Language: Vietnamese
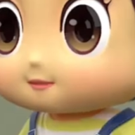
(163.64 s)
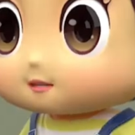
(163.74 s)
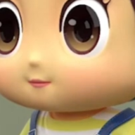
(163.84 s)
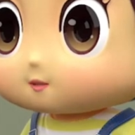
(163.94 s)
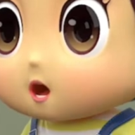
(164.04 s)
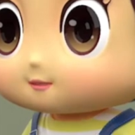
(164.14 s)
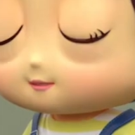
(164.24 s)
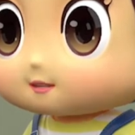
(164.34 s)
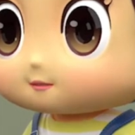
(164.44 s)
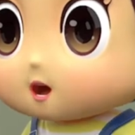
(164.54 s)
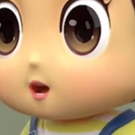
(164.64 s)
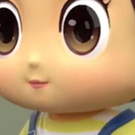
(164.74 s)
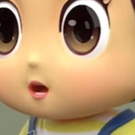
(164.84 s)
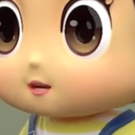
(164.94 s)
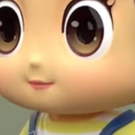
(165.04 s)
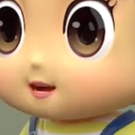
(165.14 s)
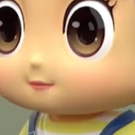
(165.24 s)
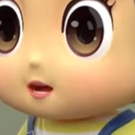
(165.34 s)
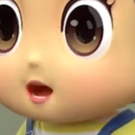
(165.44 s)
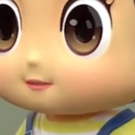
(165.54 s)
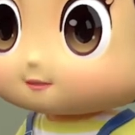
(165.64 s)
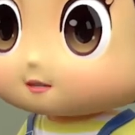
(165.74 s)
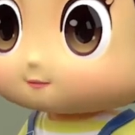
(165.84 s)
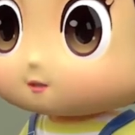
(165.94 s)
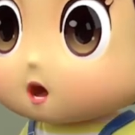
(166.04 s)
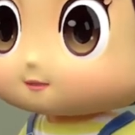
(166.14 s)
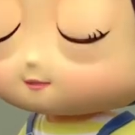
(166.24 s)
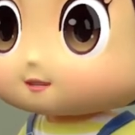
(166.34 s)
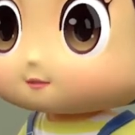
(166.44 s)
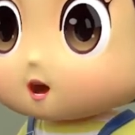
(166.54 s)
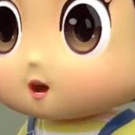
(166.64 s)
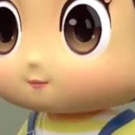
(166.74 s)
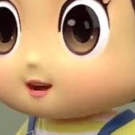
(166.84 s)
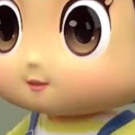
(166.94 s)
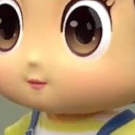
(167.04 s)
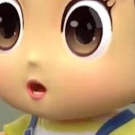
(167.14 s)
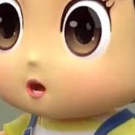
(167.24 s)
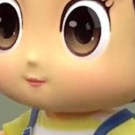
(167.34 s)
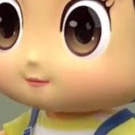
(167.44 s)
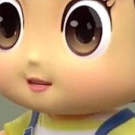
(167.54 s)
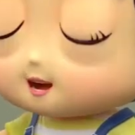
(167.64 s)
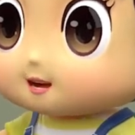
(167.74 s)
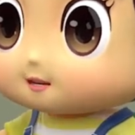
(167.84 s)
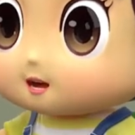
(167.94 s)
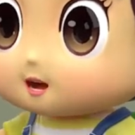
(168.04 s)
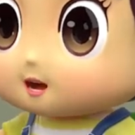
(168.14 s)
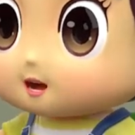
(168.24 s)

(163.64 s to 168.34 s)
Từ vậy thay thế cho cụm từ đang nấu ăn, còn từ thế thì thay thế cho chăm chỉ ạ.